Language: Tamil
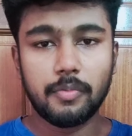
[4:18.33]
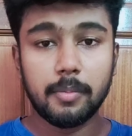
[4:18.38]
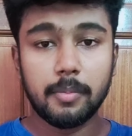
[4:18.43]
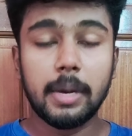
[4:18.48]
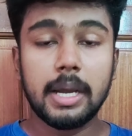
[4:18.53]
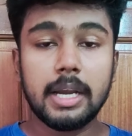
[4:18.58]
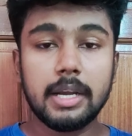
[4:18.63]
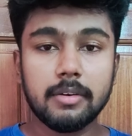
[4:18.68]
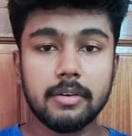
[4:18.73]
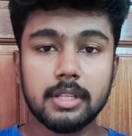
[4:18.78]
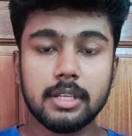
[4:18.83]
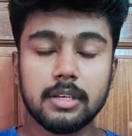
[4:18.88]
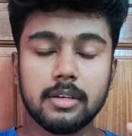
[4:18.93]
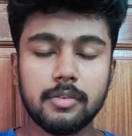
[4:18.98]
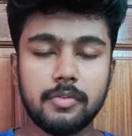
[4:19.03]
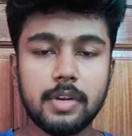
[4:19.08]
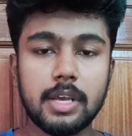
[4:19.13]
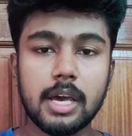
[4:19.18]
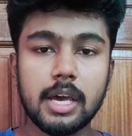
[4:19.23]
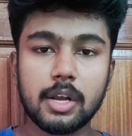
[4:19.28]
மைண்டு வந்து
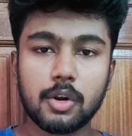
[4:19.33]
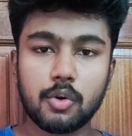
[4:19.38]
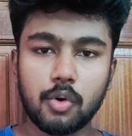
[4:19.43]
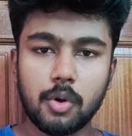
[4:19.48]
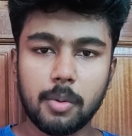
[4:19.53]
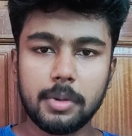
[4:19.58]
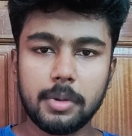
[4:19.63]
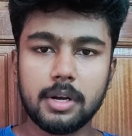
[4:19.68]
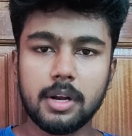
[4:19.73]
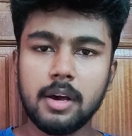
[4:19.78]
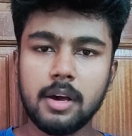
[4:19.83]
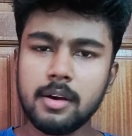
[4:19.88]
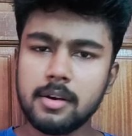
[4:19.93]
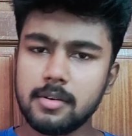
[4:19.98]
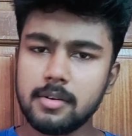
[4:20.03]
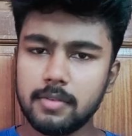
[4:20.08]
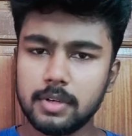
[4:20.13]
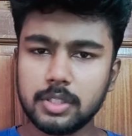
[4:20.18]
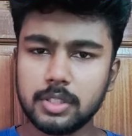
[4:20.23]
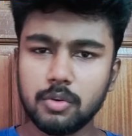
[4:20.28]
ஃப்ரீயாக இருக்கணும் அப்படின்னா
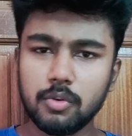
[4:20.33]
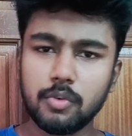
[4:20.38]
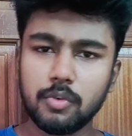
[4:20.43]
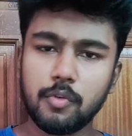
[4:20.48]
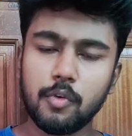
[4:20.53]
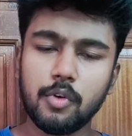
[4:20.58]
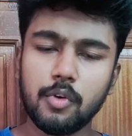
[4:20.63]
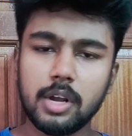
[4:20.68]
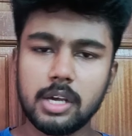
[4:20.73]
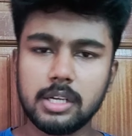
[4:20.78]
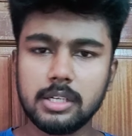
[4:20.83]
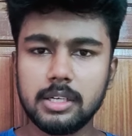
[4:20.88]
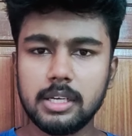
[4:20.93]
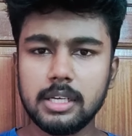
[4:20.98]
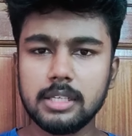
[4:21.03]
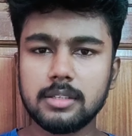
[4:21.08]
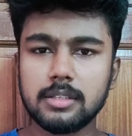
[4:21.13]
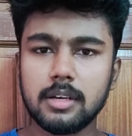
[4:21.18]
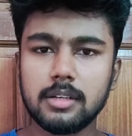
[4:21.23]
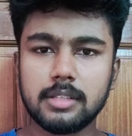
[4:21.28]
ஃபஸ்ட்டு ஒரு ஃபோர்
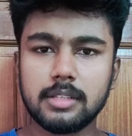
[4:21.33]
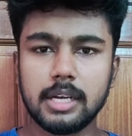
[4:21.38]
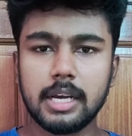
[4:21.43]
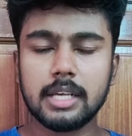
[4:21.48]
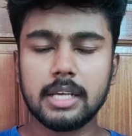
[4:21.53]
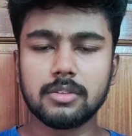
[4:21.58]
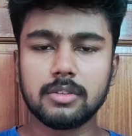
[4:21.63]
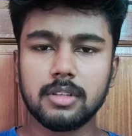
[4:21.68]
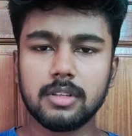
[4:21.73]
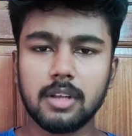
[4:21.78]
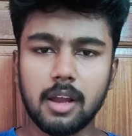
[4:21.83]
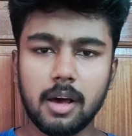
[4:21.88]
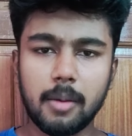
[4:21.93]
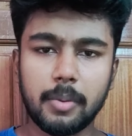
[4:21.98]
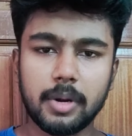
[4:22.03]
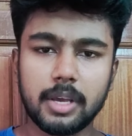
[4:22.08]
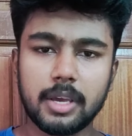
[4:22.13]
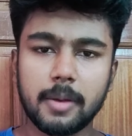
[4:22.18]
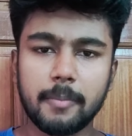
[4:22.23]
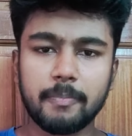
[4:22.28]
டேஸ் ஆர் த்ரீ டேஸ் வந்து லா
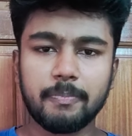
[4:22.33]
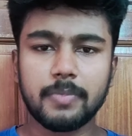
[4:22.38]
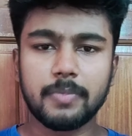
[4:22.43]
படிங்க